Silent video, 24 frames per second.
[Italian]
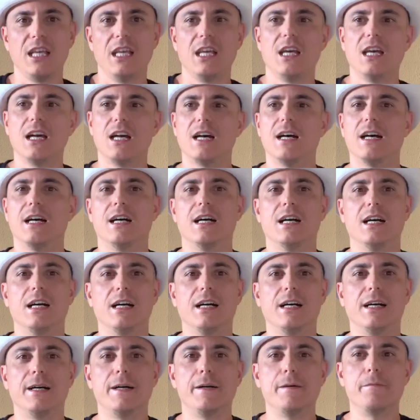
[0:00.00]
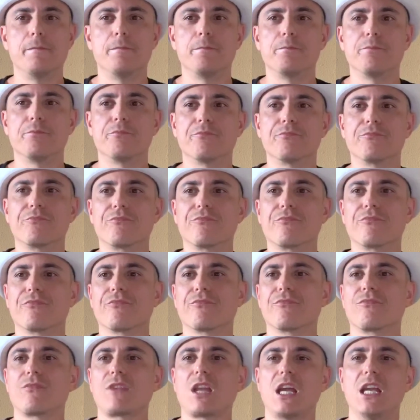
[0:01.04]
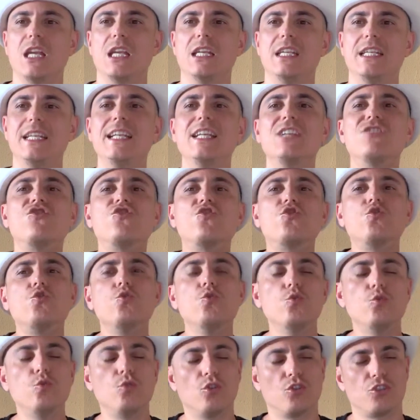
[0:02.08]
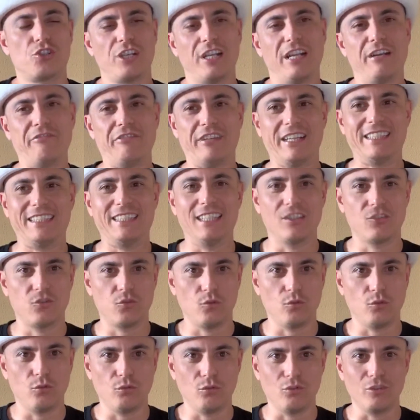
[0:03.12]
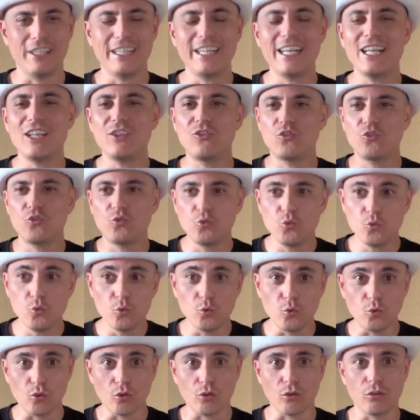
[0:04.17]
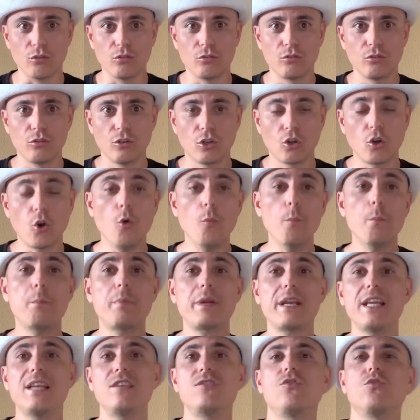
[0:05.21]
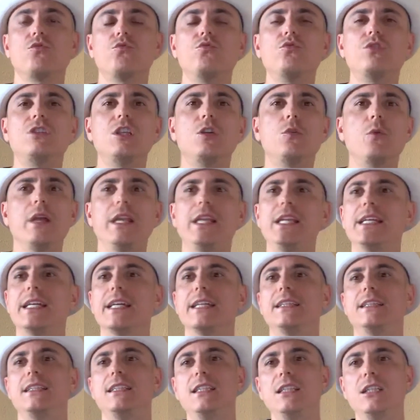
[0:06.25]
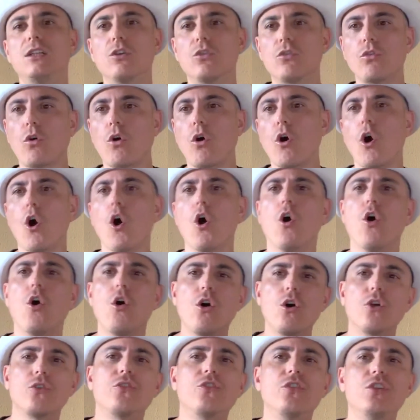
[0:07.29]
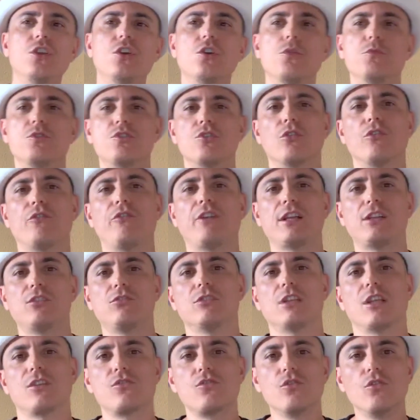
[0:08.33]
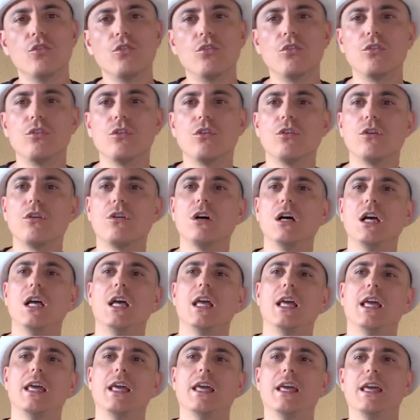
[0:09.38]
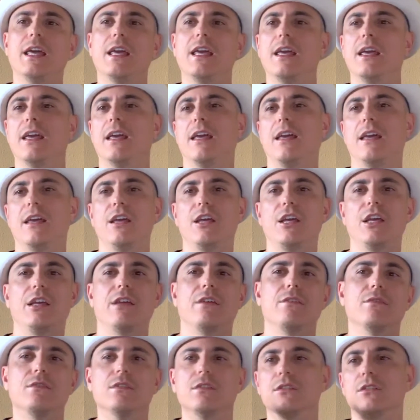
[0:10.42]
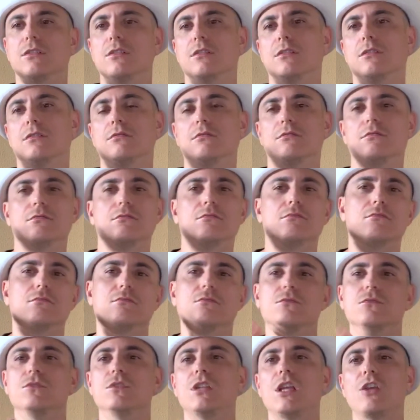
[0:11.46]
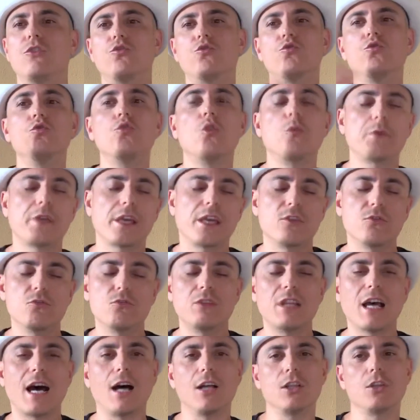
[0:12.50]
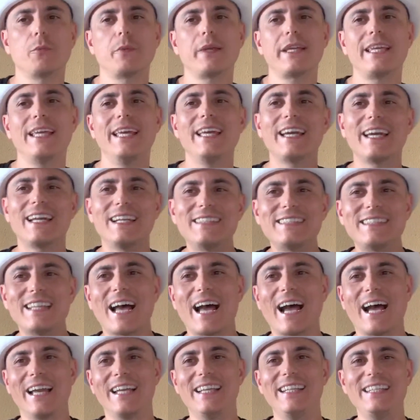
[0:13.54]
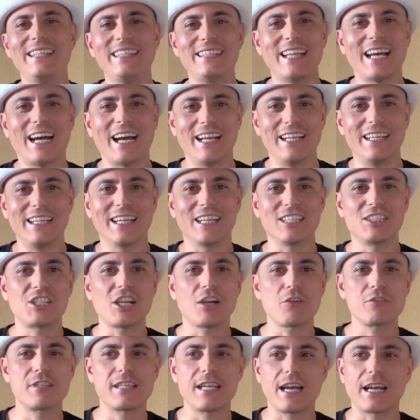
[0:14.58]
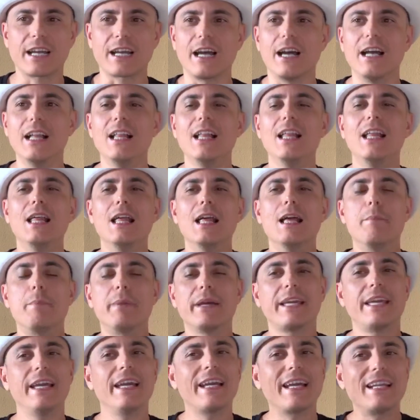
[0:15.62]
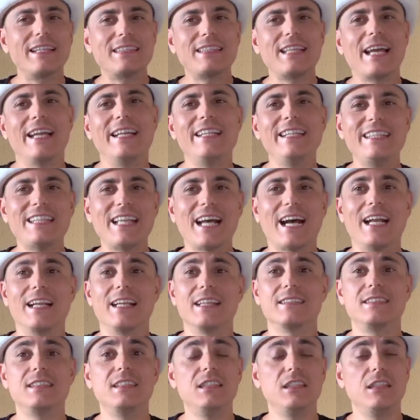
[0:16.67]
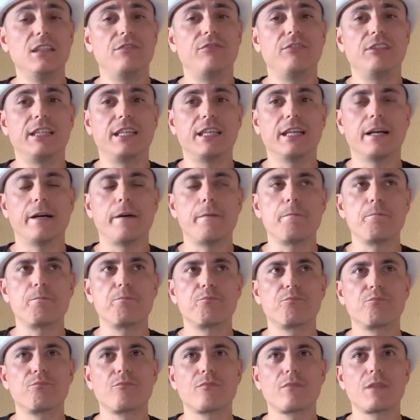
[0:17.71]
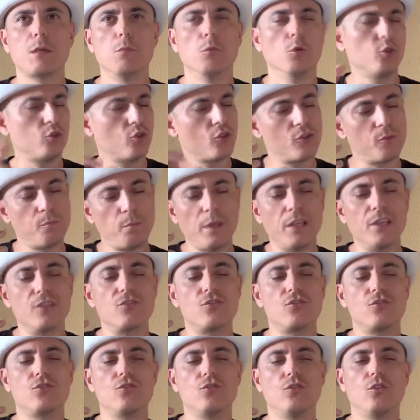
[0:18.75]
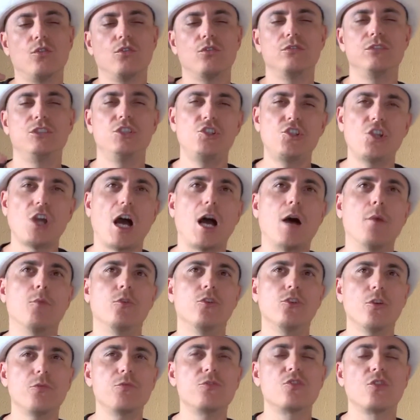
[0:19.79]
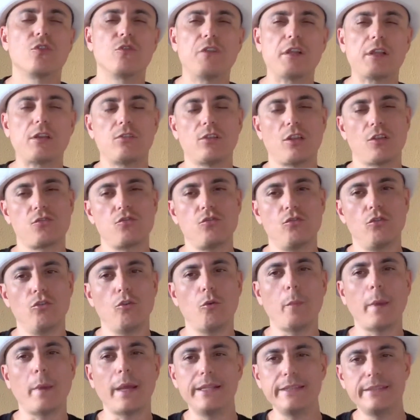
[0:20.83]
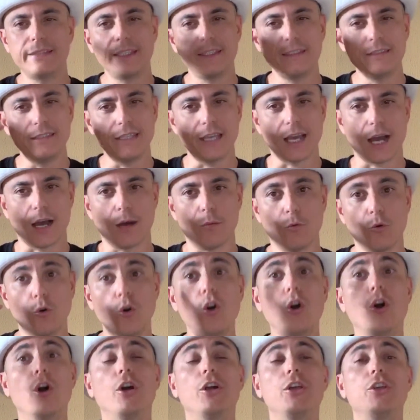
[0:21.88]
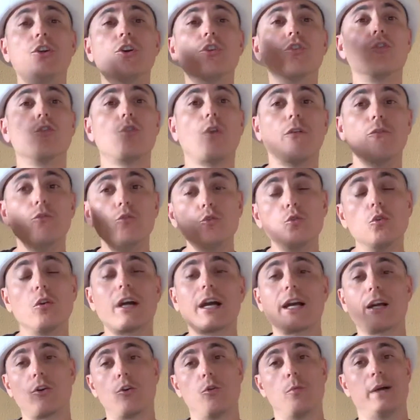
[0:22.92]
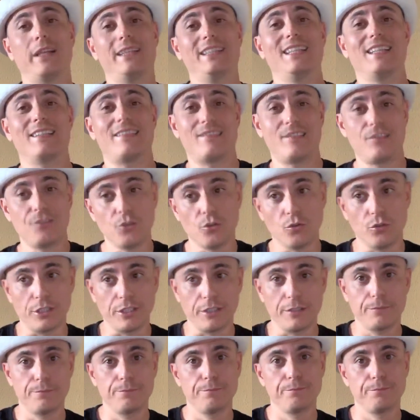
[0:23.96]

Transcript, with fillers: Uh, nessuno ce la fa da solo, nessuno compreso tutti quelli che dicono oh sì io mi sono fatto da solo e ehm, nessuno mi ha aiutato perché in realtà in Italia ciao Sara perché in realtà in Italia significa molto spesso diciamo io mi sono fatto da solo ma intendiamo io non ho avuto raccomandazioni